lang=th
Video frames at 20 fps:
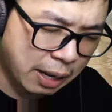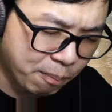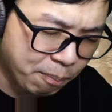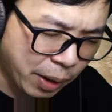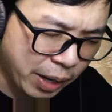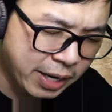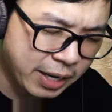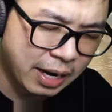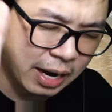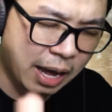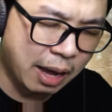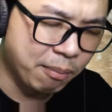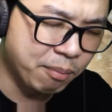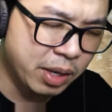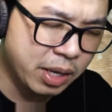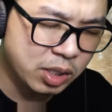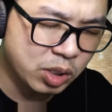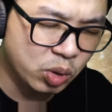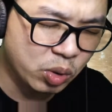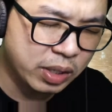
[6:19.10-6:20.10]
พระนามพ
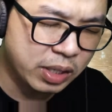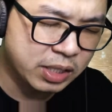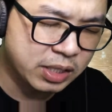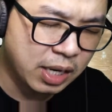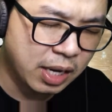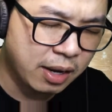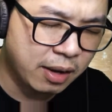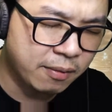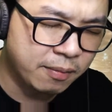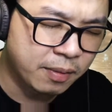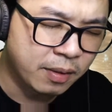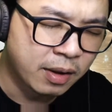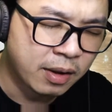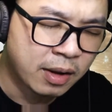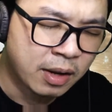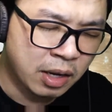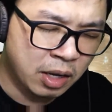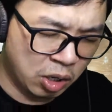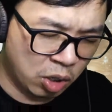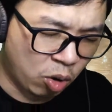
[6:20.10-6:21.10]
ระเยซูคริสต์เจ้า
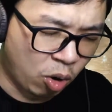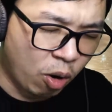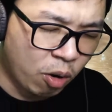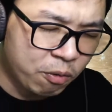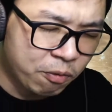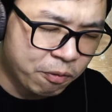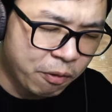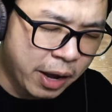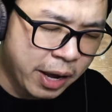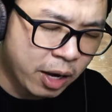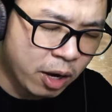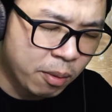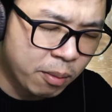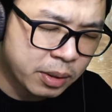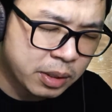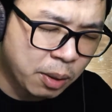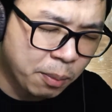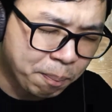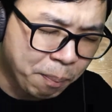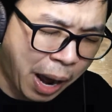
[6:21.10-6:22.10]
ขอไฟของพ
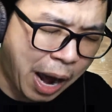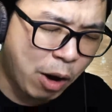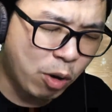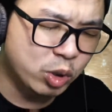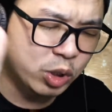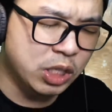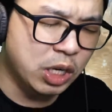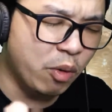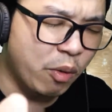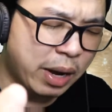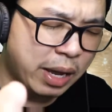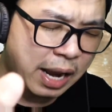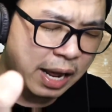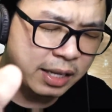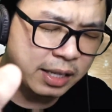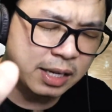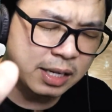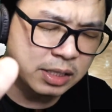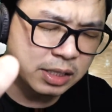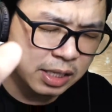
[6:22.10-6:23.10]
ระเจ้าเผาเชื้อไวรัส
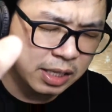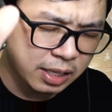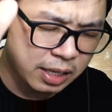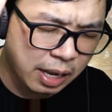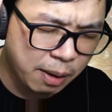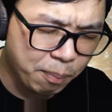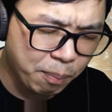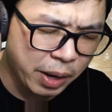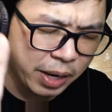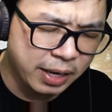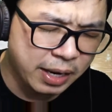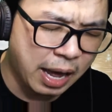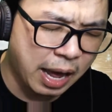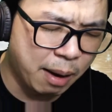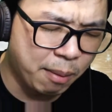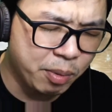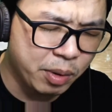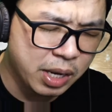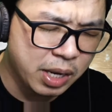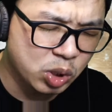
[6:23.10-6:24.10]
ทั้งสิ้นในพระนา
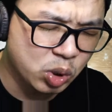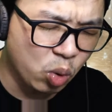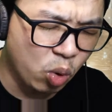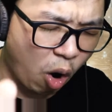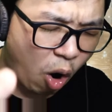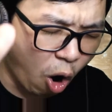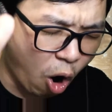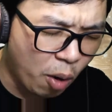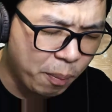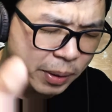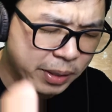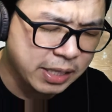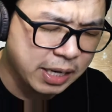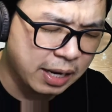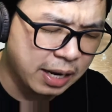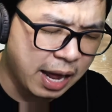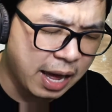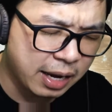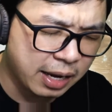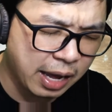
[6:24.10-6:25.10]
มพระเยซูออกมาจาก
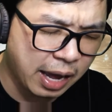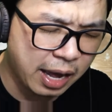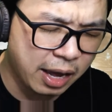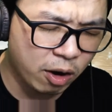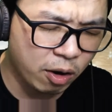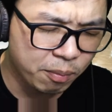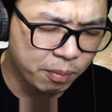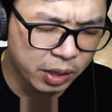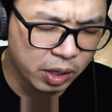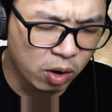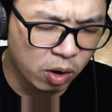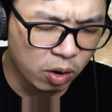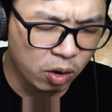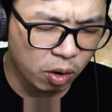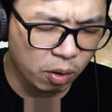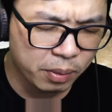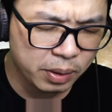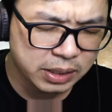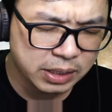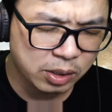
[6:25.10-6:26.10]
ร่างกายของพี่น้องข
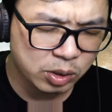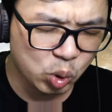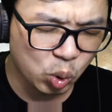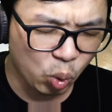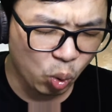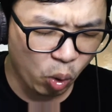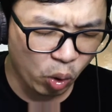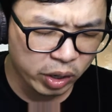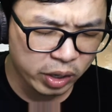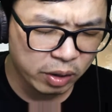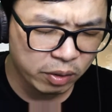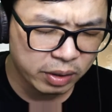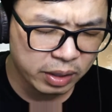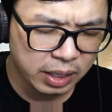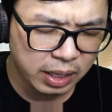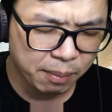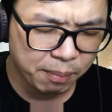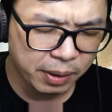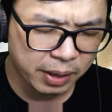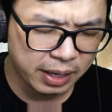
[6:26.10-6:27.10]
องพระเจ้าทุกคนเดี๋ยวนี้
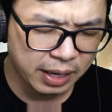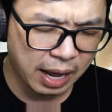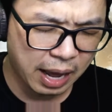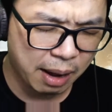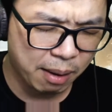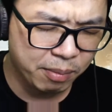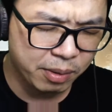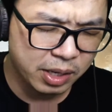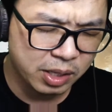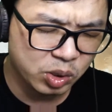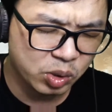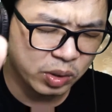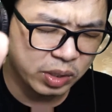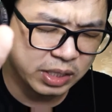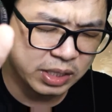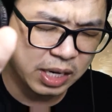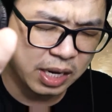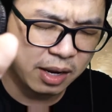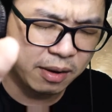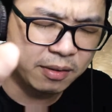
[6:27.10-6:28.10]
ในพระนามพระเยซูคริ
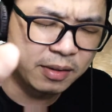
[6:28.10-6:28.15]
สต์เจ้า